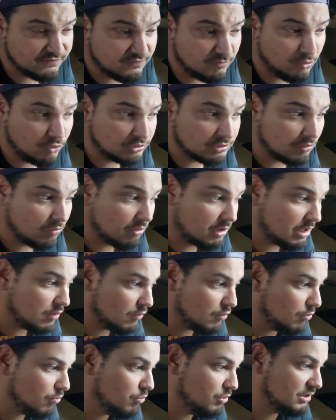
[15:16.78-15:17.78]
for montar um carro
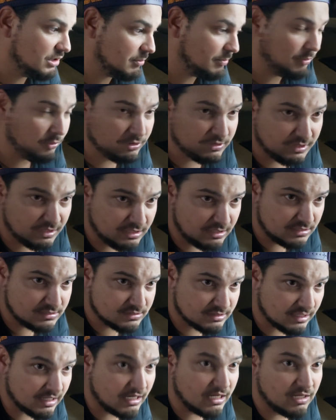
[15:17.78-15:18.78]
com muita
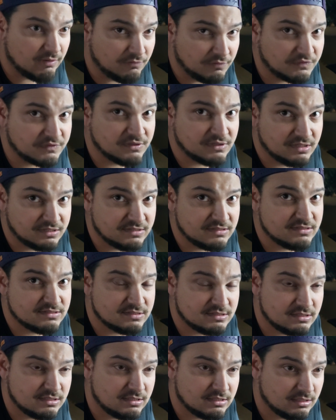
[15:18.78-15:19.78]
potência, aí você
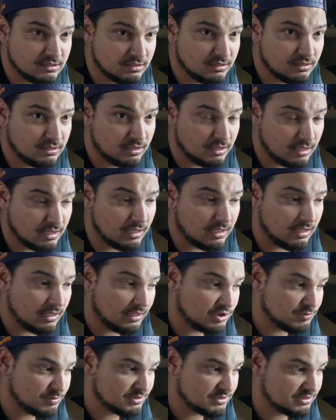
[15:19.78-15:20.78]
necessita é,
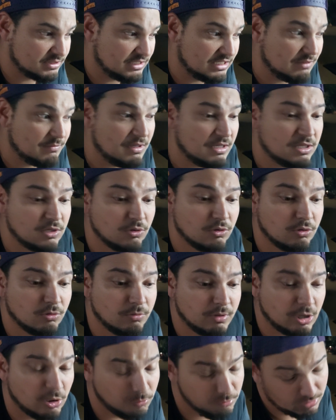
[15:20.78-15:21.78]
tipo assim, não é que meio que
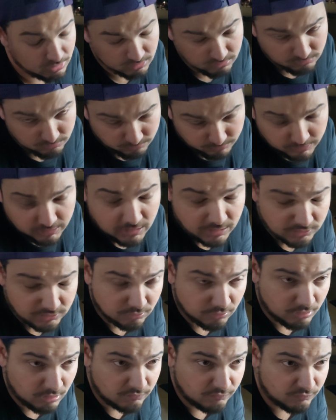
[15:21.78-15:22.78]
é
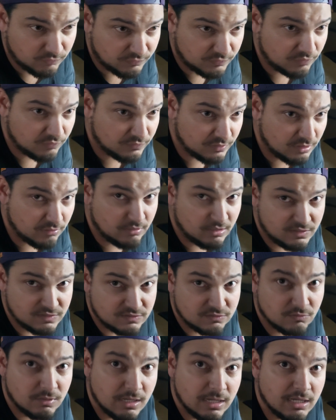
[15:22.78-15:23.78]
obrigatório você usar o
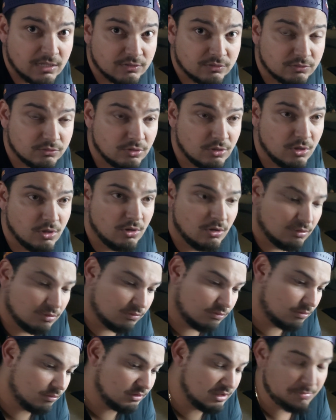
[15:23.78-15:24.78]
IS4,
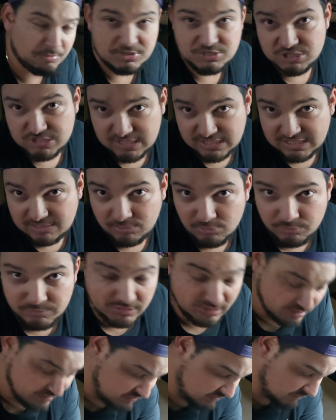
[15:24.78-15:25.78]
ou depende de cada
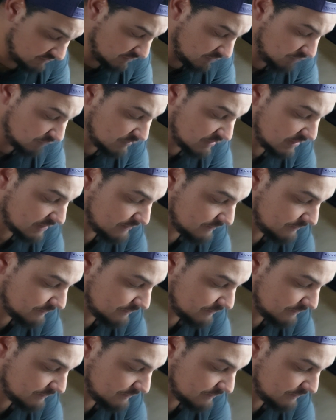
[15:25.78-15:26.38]
bobina que você vai usar.